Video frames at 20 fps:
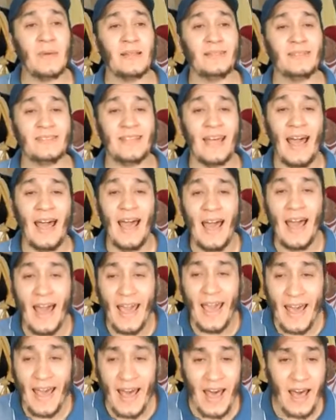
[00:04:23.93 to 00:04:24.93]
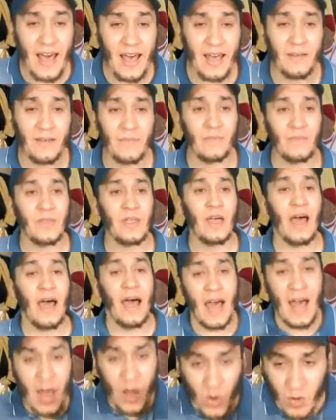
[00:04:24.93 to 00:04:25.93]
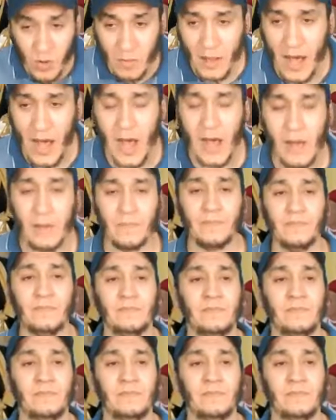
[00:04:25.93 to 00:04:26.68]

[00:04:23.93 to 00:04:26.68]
الضحايا ها هما